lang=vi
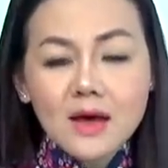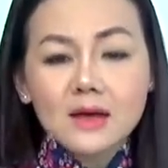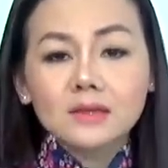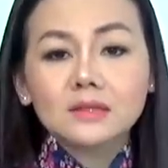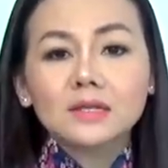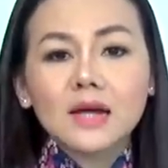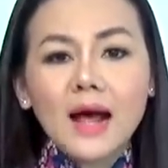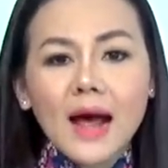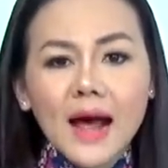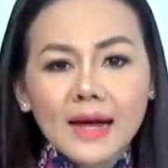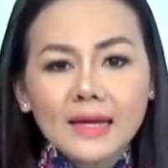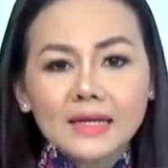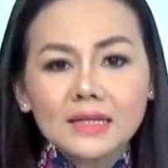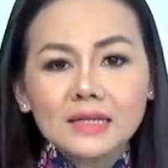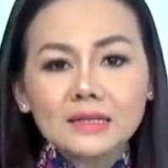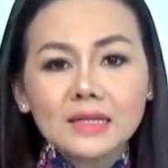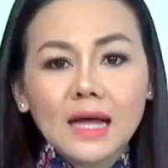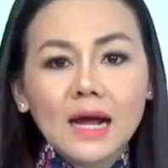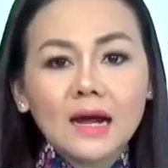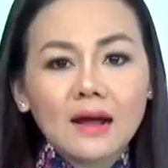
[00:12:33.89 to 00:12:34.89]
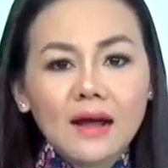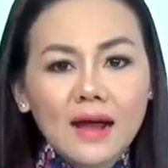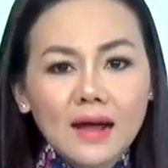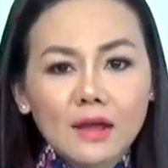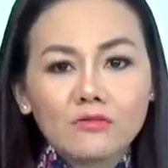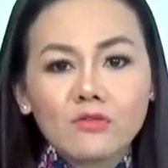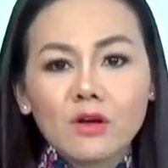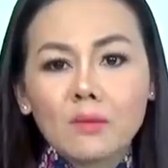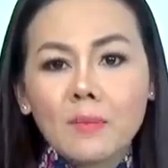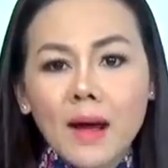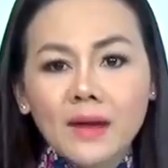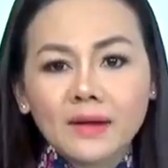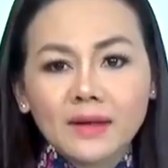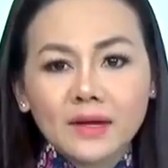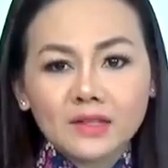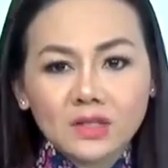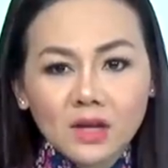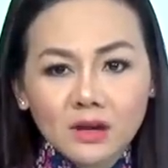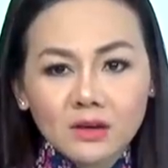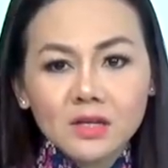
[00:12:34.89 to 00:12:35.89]
từ 2 tháng 2 và 3 ngày
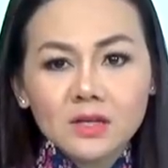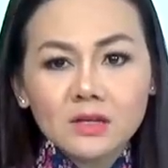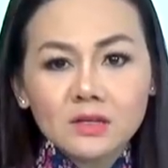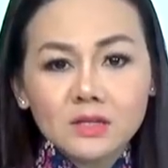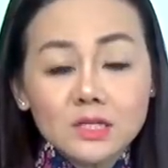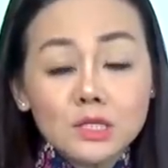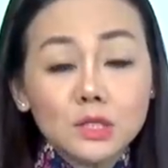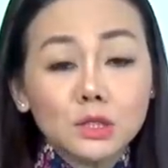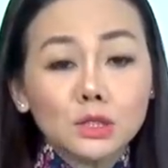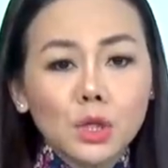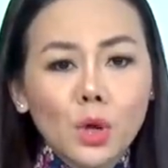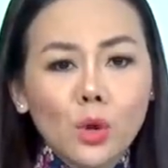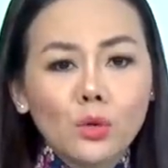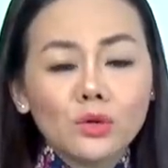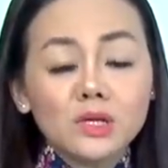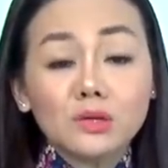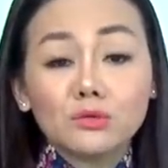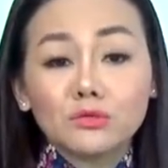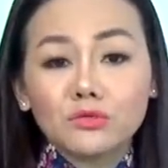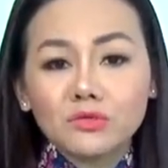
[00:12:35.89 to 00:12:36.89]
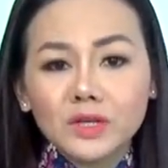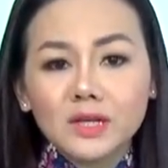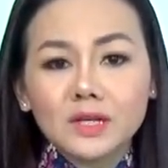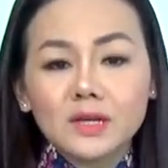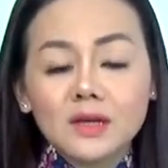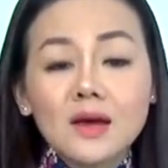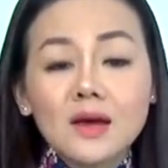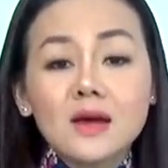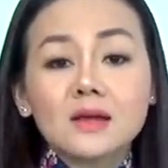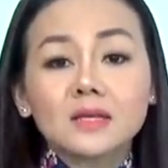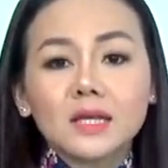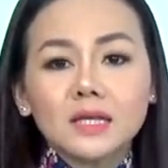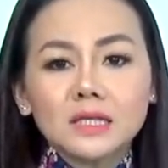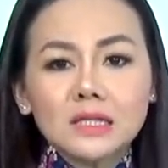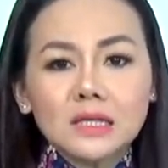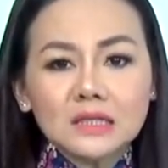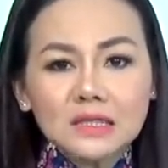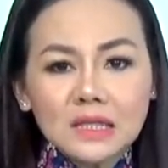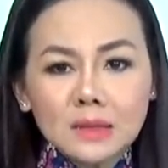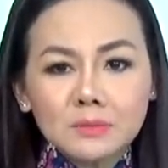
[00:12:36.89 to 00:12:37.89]
tới, chỉ số UV tia
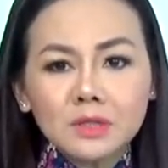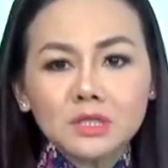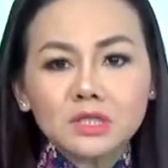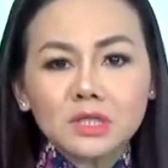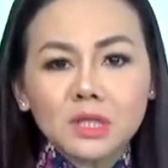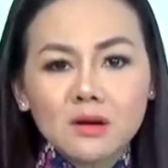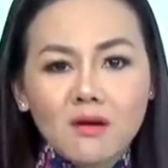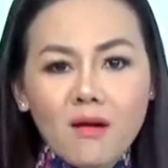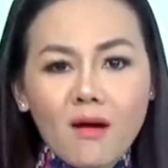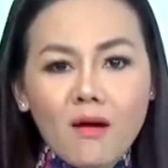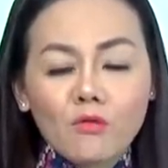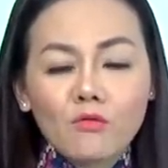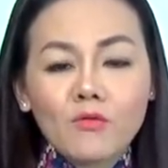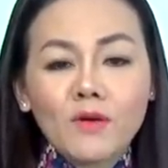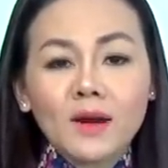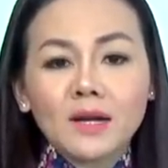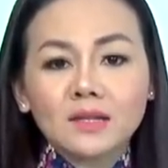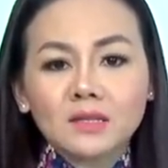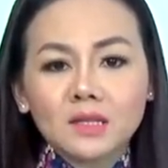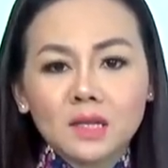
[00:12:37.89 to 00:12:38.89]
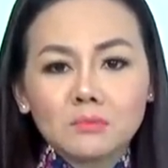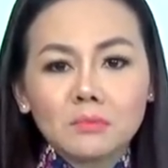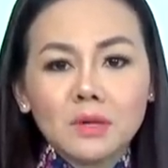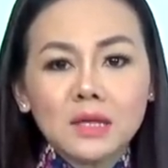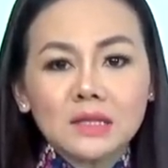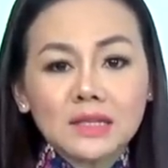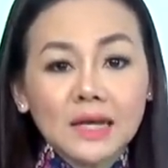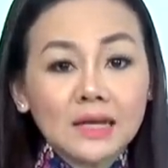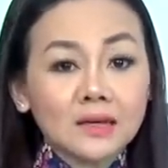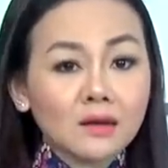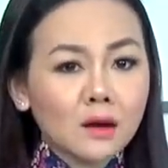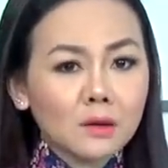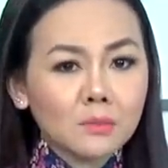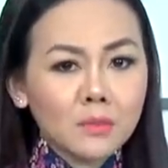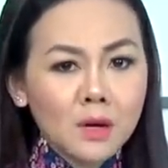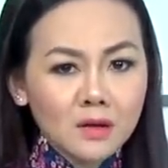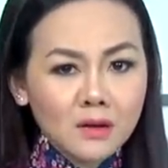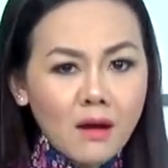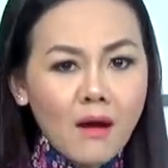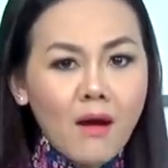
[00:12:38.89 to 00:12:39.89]
cực tím tại Sài Gòn và các tỉnh miền Tây ở
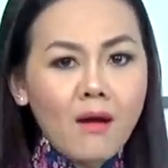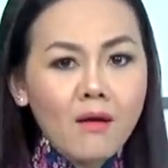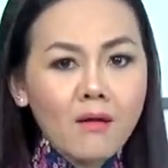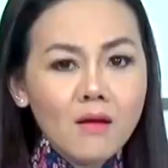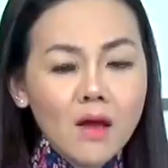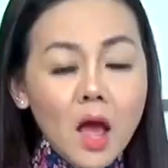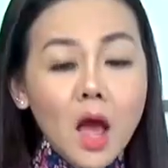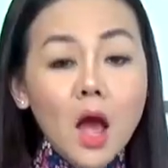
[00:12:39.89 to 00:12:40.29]
mức đỏ,